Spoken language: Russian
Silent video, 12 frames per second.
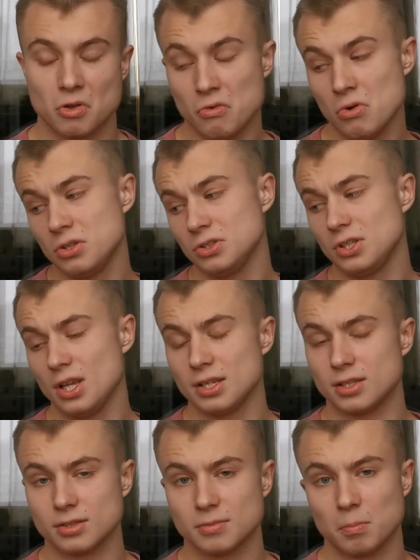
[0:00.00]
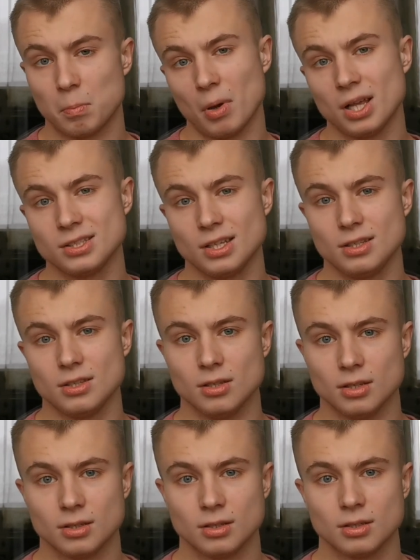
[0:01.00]
Он здесь,
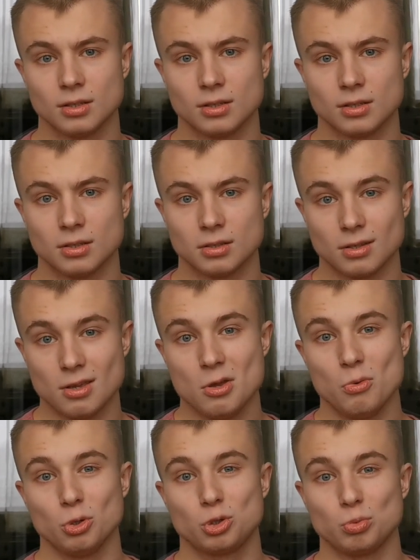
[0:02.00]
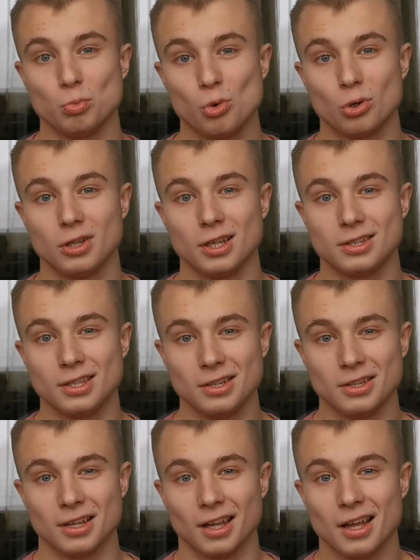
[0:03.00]
позади. И его смуглое
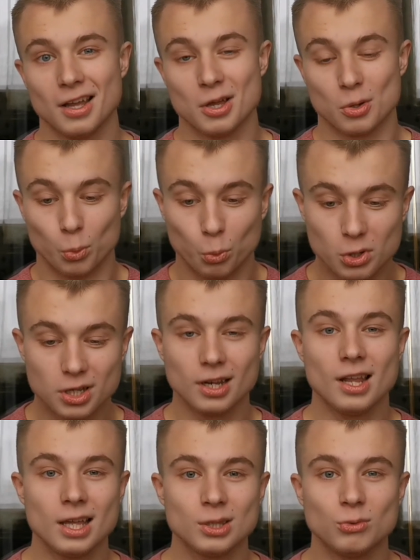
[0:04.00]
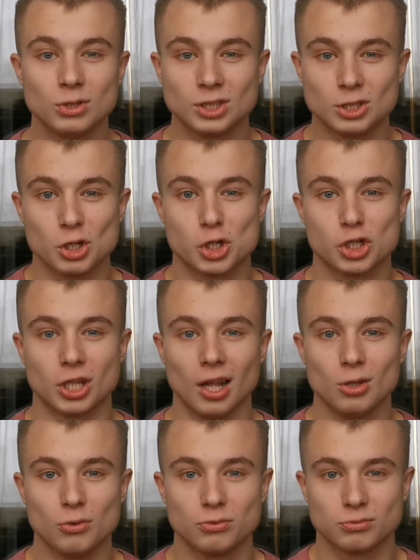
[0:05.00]
тело выглядывало из этих
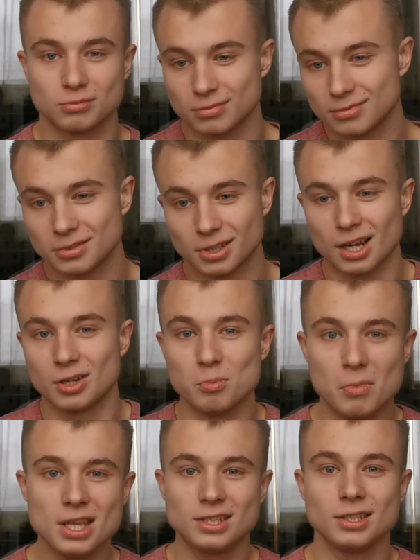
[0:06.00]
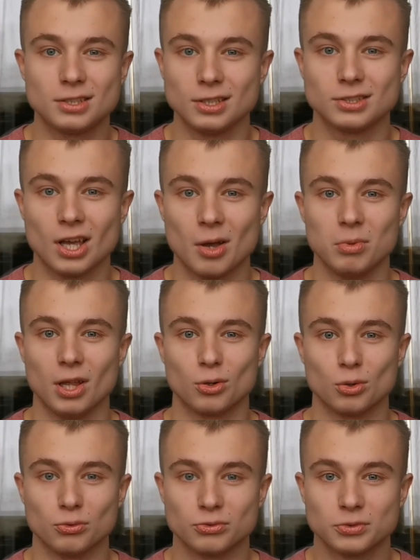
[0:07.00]
штанов, как месяц из-за
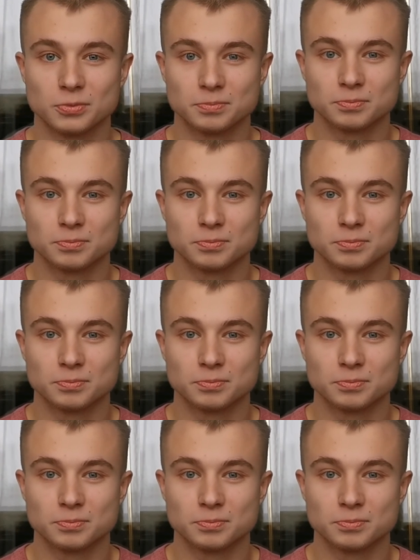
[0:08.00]
облаков.